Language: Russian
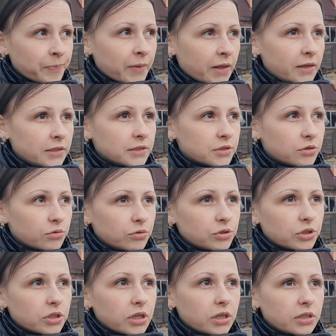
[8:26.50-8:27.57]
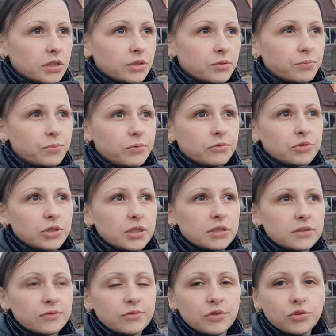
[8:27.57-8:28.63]
листочки. А это, получается,
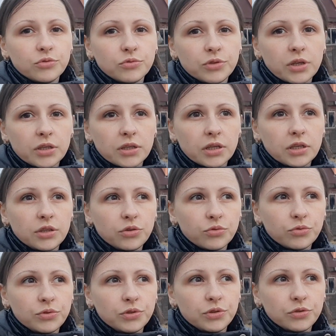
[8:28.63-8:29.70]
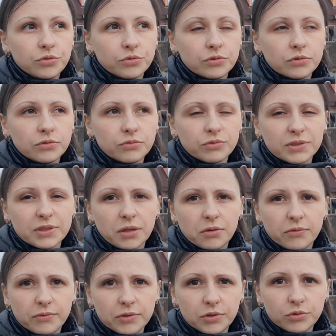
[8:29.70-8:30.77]
в июне она, июне, ию... ну, в основном
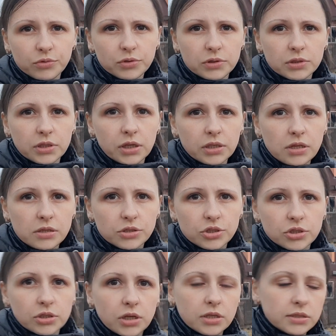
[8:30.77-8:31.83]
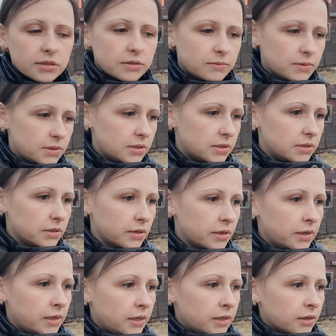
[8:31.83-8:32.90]
в июне, да, она начинает свести
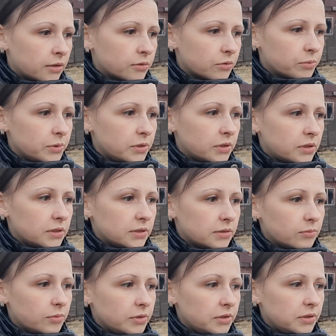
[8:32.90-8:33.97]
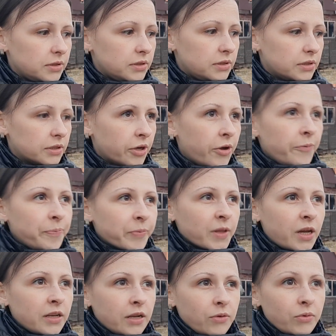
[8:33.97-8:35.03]
клубника, земляника.
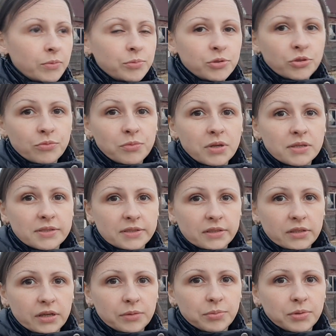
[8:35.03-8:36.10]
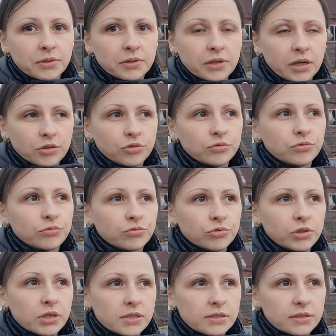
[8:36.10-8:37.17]
Она вообще у меня слабенькая. А что тут
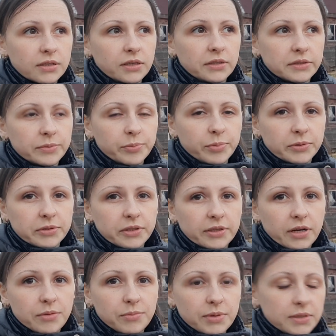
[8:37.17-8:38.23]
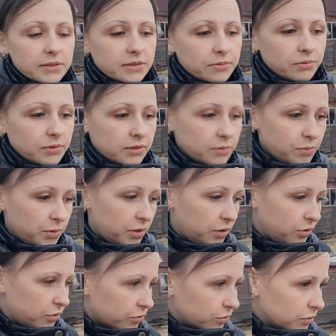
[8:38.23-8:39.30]
уже осталось? Полтора месяца, вот тебе
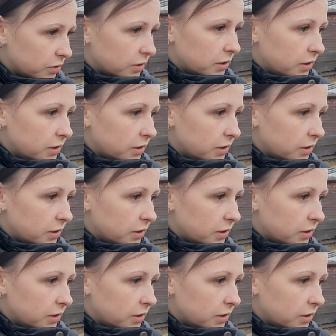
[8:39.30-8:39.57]
июнь.